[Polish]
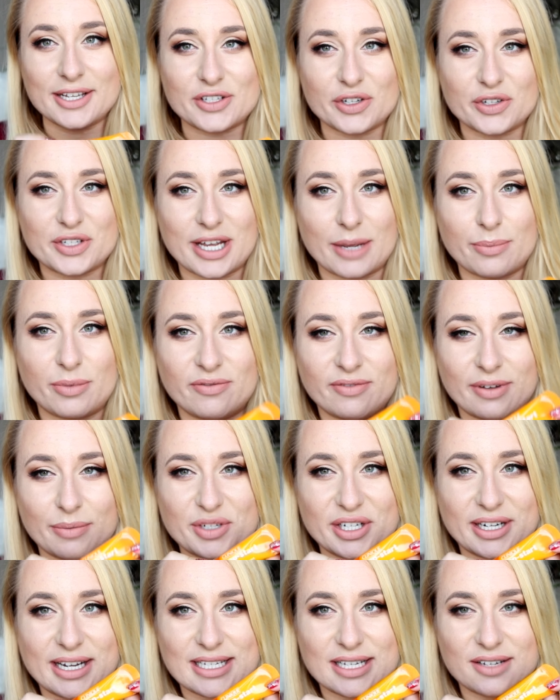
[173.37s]
I co chciałabym
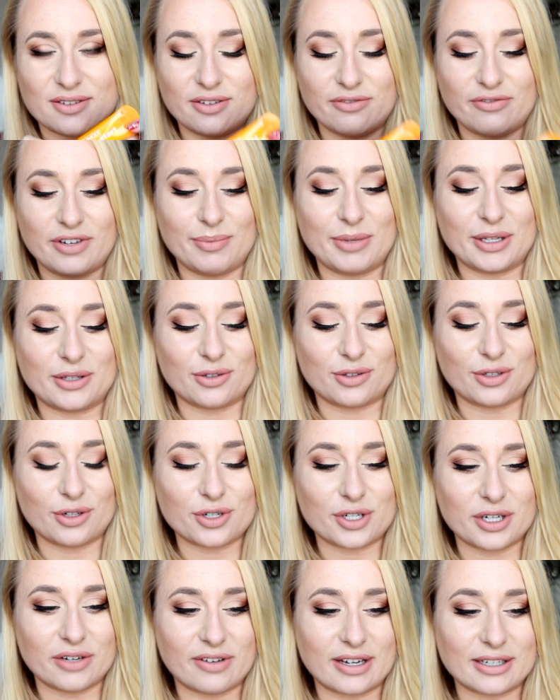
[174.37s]
Wam przekazać w tym filmie to
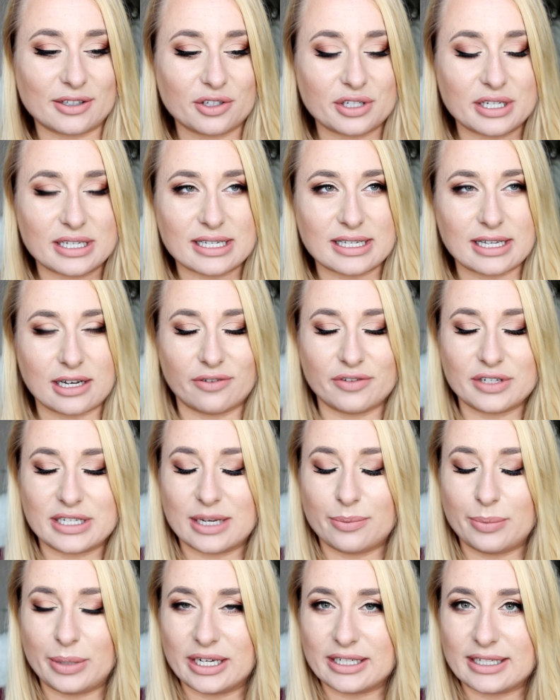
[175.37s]
to, że warto się zastanowić
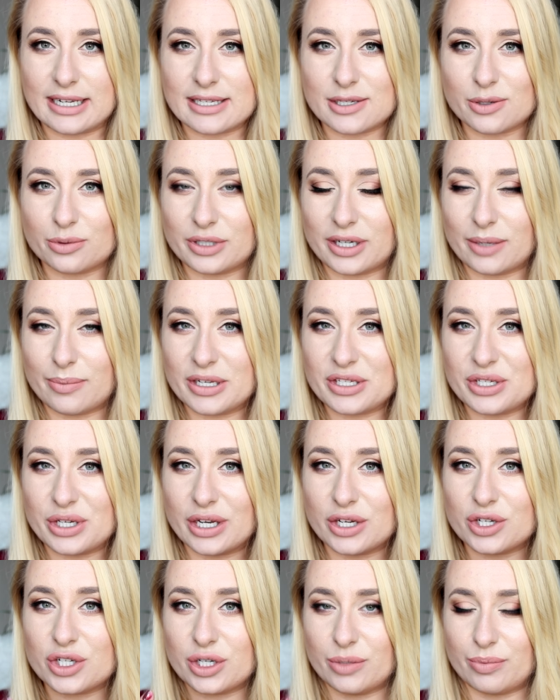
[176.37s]
nad pielęgnacją, która
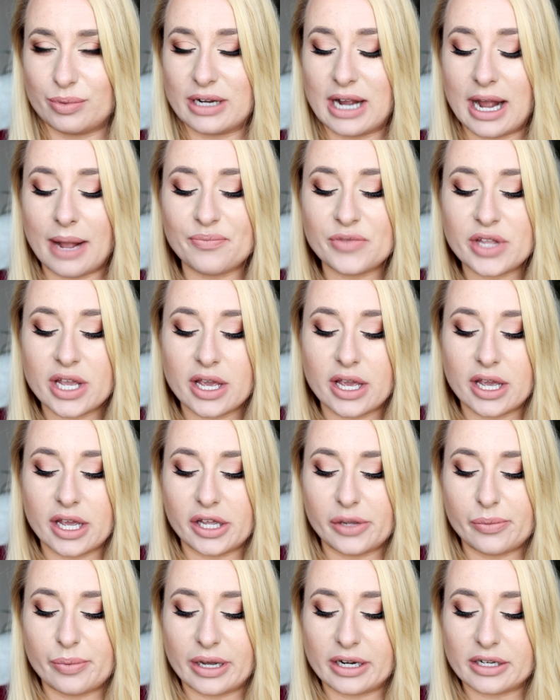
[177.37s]
będzie szybka
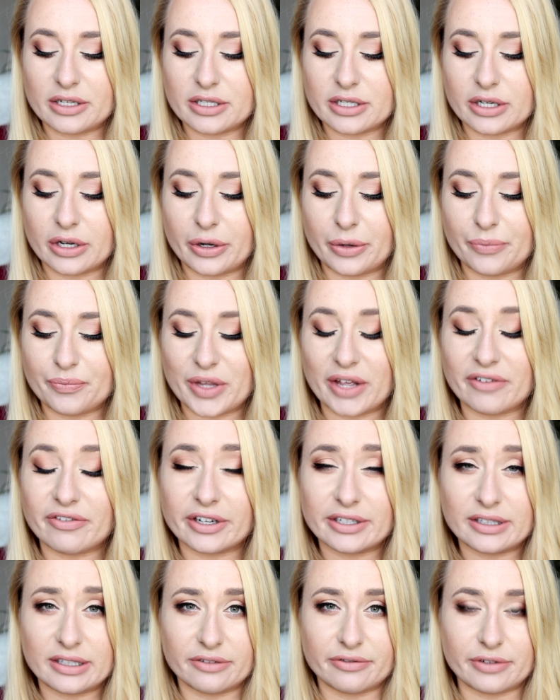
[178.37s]
i bardzo
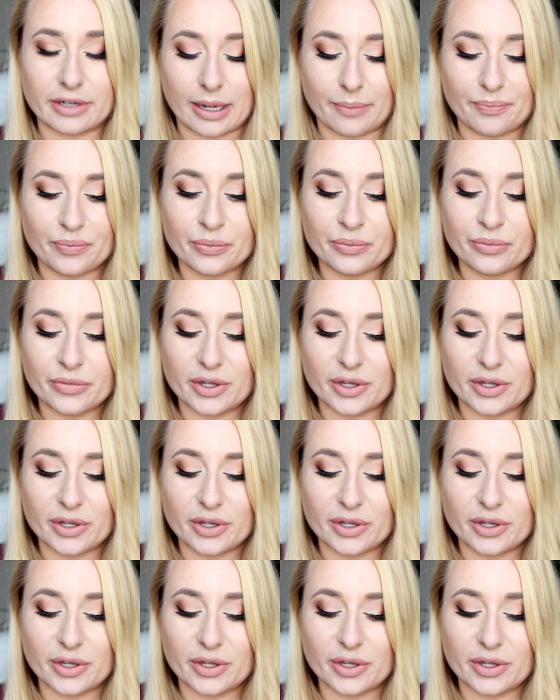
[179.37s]
efektywna.